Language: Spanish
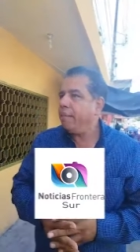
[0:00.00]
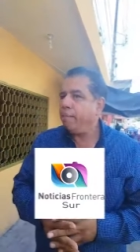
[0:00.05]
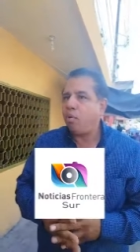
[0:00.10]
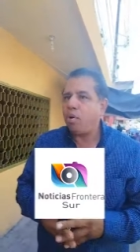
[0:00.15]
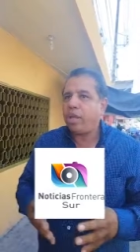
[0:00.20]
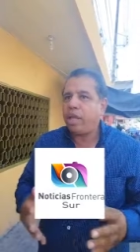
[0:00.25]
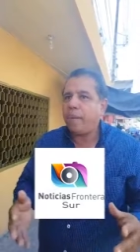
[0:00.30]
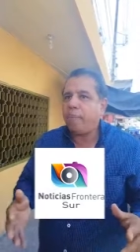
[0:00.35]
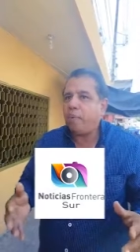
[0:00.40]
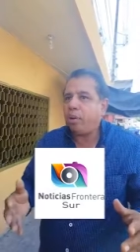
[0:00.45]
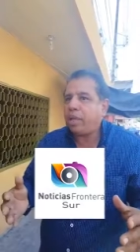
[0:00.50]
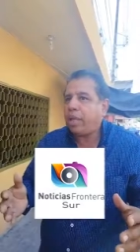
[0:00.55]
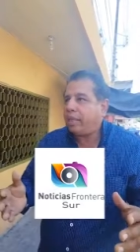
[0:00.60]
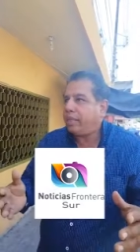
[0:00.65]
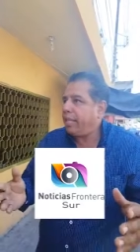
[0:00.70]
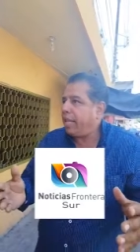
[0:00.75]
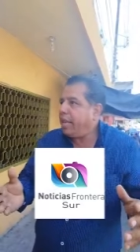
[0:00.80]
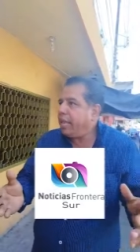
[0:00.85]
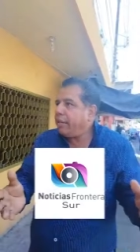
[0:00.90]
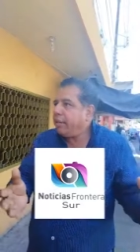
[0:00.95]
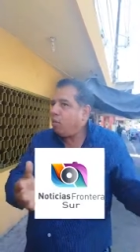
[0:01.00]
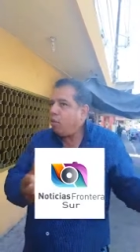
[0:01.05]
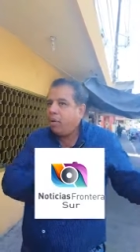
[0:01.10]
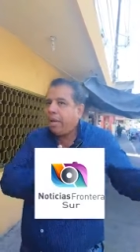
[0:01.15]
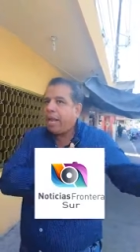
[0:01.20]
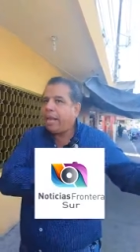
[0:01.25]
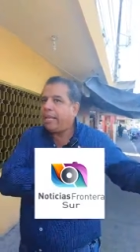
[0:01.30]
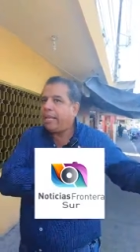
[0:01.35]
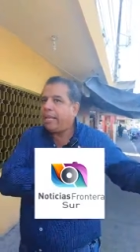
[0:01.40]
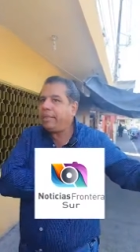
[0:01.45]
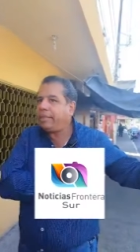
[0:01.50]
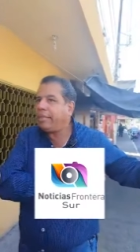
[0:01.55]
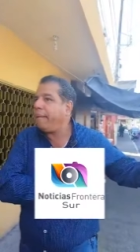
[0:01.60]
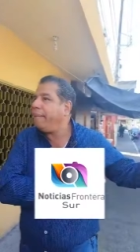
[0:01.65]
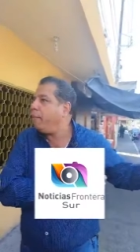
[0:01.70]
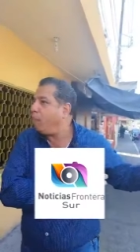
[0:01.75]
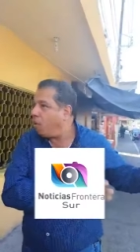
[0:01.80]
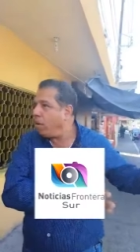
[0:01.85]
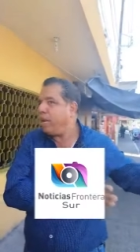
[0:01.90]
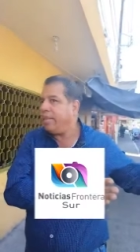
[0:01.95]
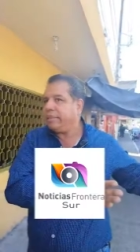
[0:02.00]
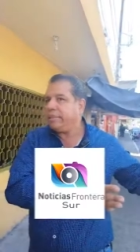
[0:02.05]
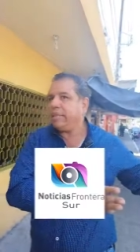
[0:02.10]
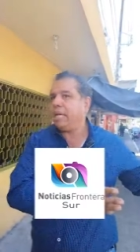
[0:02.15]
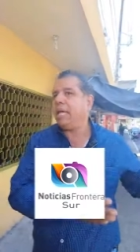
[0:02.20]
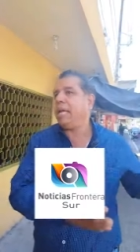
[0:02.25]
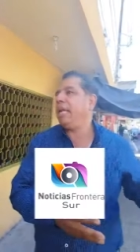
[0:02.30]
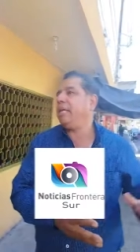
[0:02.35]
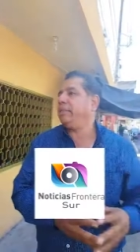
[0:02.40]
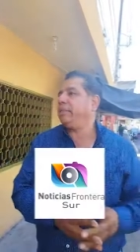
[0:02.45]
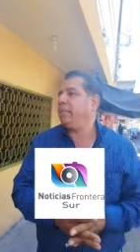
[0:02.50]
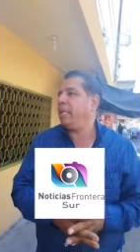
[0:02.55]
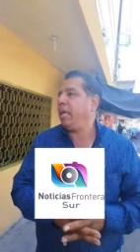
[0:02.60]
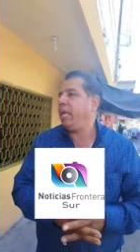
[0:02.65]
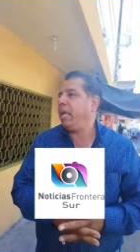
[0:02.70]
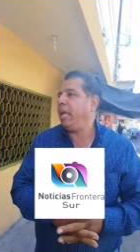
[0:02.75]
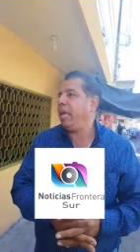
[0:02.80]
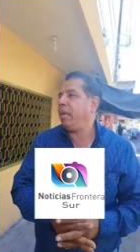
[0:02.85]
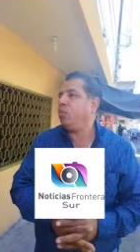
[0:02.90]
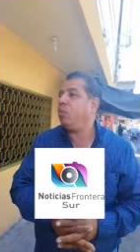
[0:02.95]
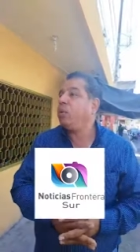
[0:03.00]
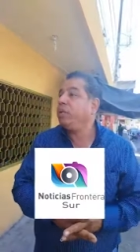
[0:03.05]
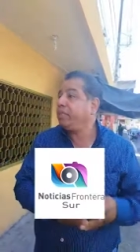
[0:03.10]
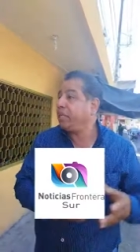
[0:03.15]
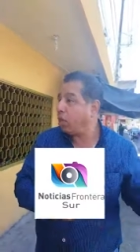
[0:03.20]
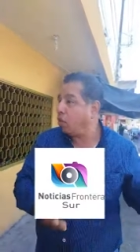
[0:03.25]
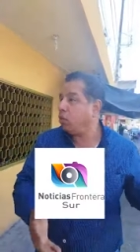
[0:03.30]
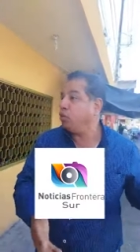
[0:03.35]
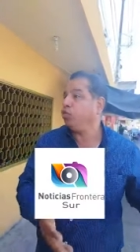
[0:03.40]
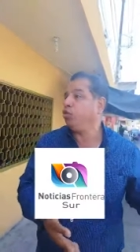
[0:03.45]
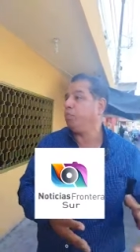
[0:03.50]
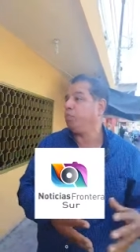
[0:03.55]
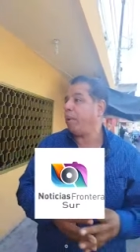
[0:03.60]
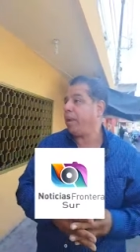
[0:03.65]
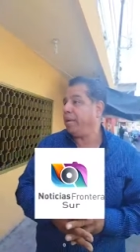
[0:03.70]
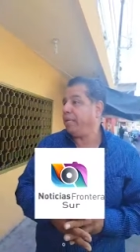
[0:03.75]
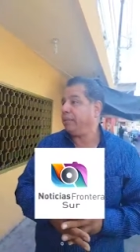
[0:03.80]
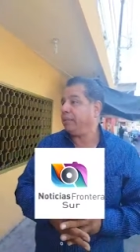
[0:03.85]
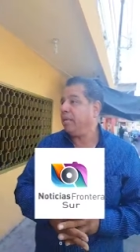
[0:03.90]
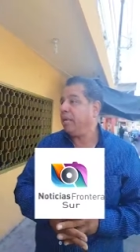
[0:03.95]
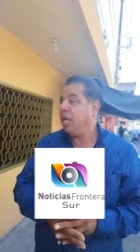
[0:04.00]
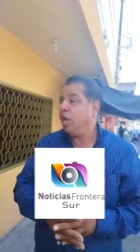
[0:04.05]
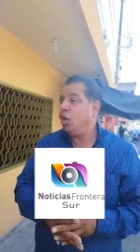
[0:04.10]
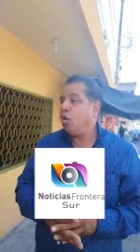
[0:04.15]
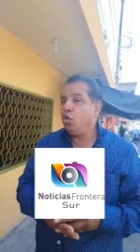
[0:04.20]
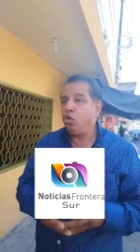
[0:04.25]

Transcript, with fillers: ¿Por qué? Porque tiene un gran, temor en ser este, enjuiciado en su país.